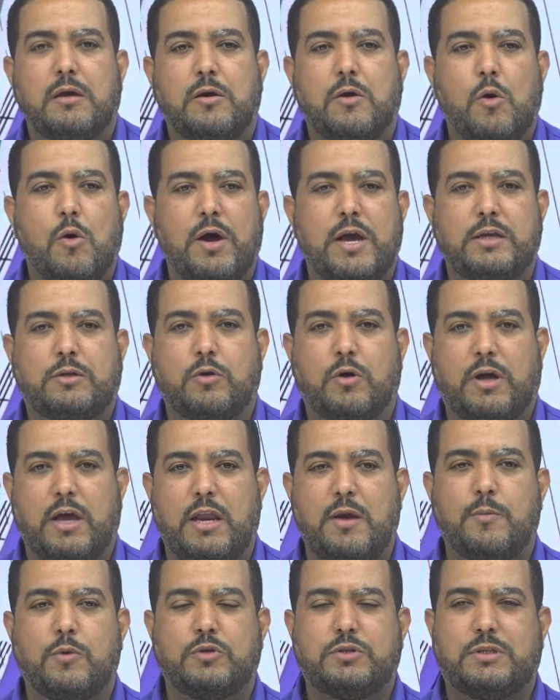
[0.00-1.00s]
con esto
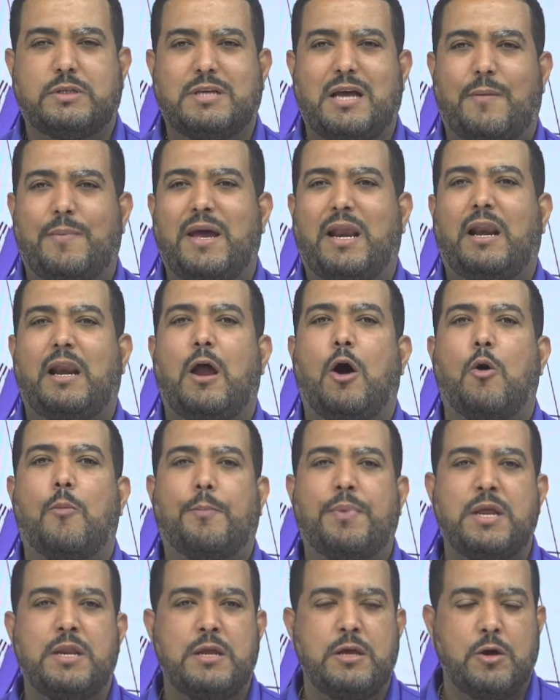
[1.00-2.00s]
queremos saber la
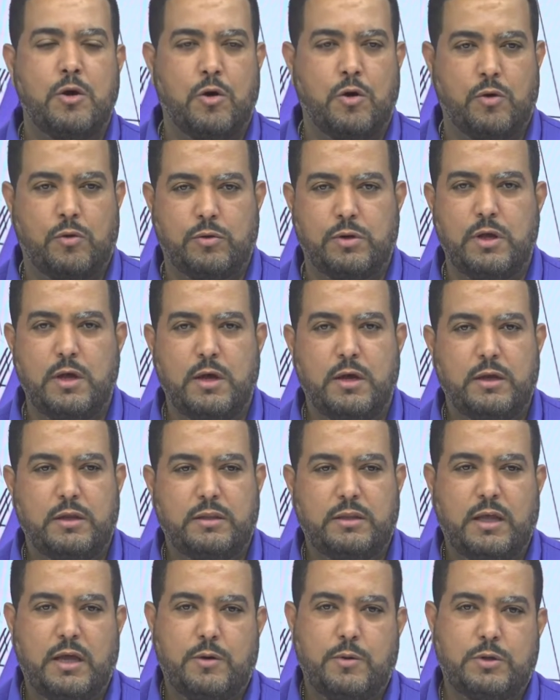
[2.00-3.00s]
opinión
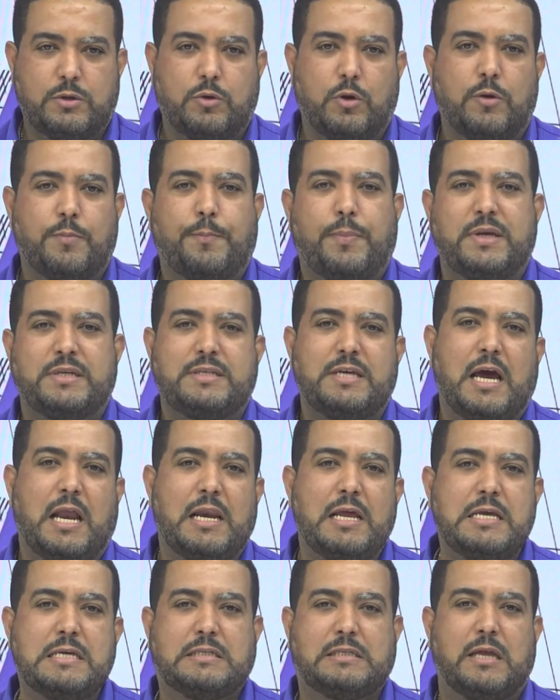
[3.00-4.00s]
de nuestro
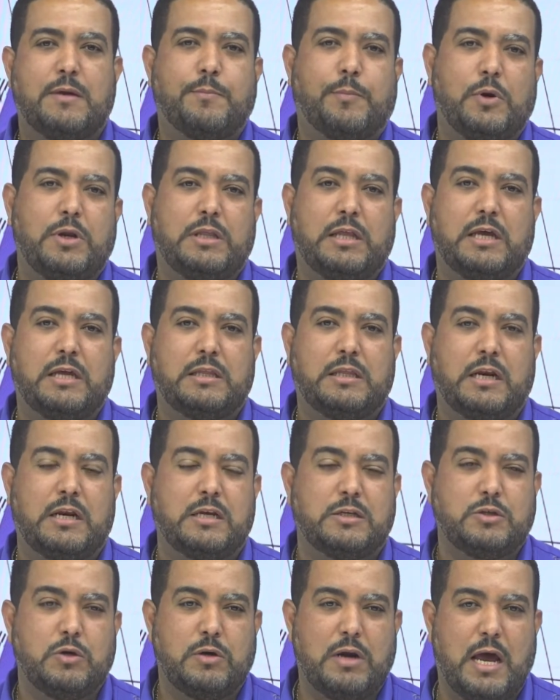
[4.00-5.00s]
especialista en política
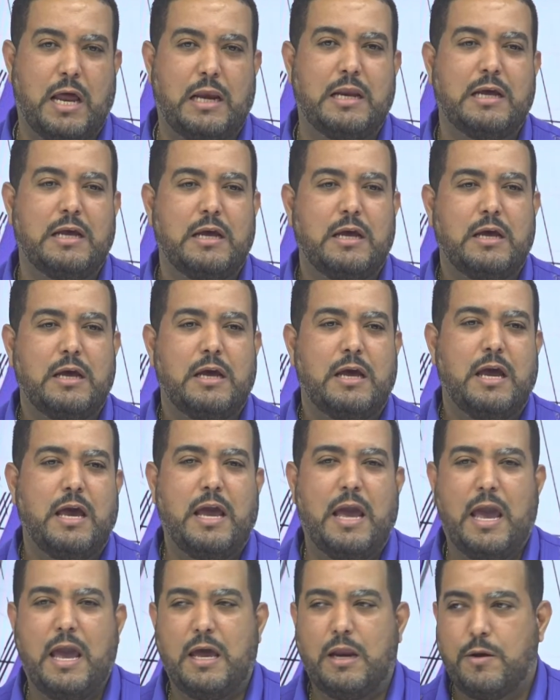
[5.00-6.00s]
internacional,
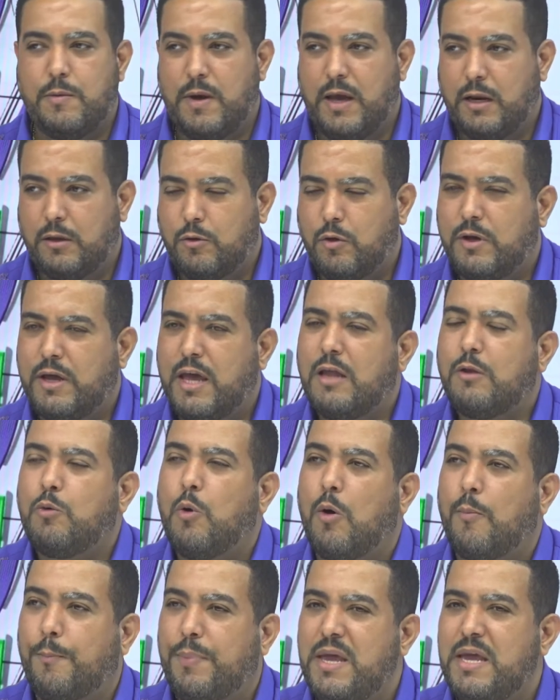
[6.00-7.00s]
eh, Heriberto. ¿Qué
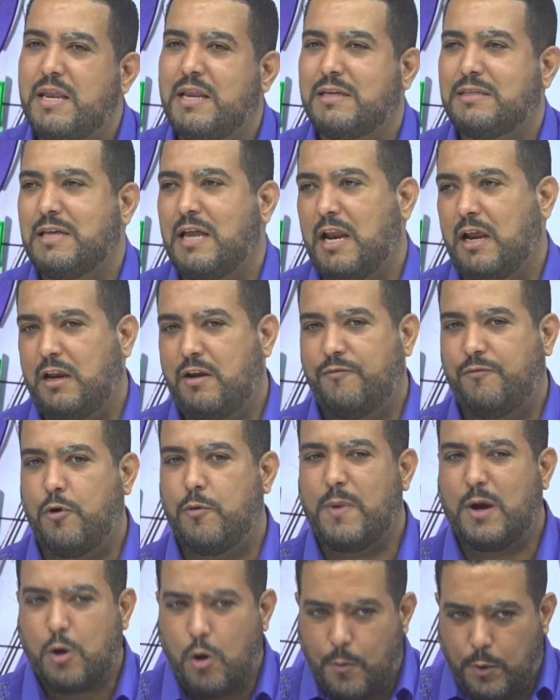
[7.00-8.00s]
tú opinas de la
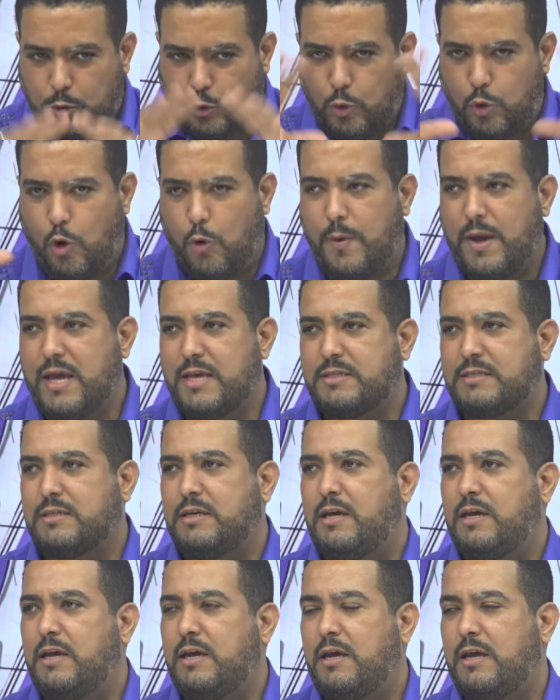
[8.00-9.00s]
reforma? ¿Cómo tú lo
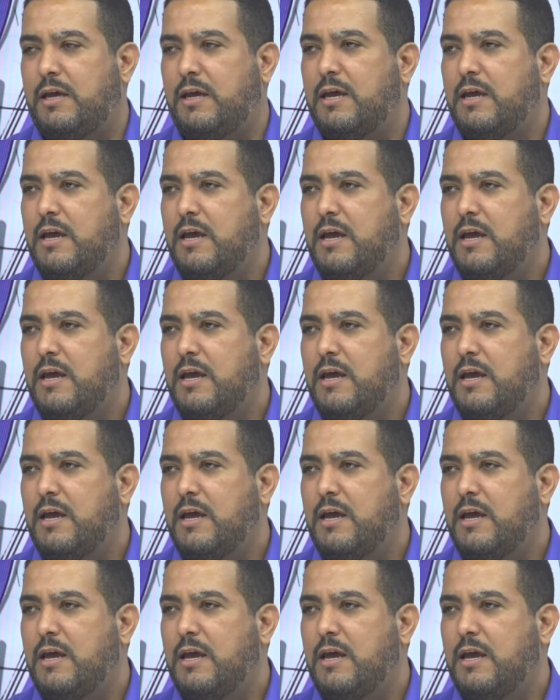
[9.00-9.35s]
ves eh,